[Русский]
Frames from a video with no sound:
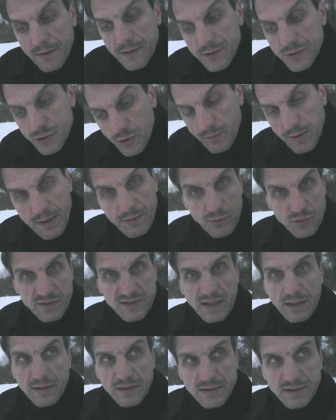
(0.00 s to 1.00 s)
Чтобы ему
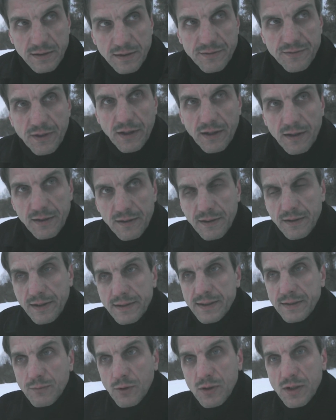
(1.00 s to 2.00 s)
стало стыдно,
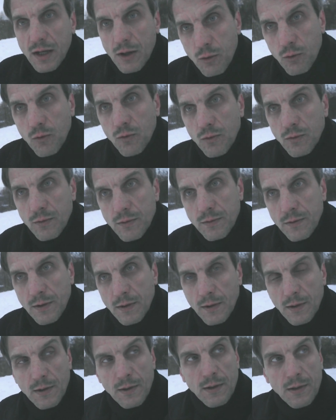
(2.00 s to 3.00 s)
этому лоху,
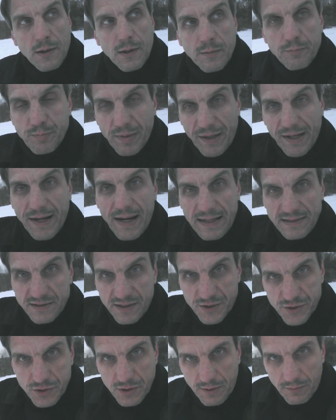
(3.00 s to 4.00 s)

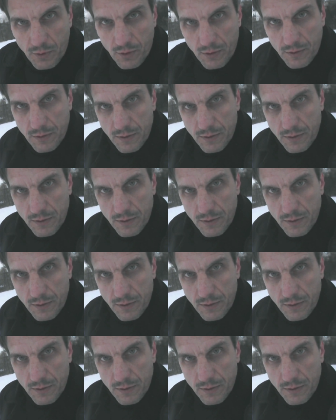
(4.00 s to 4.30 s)
пересечному.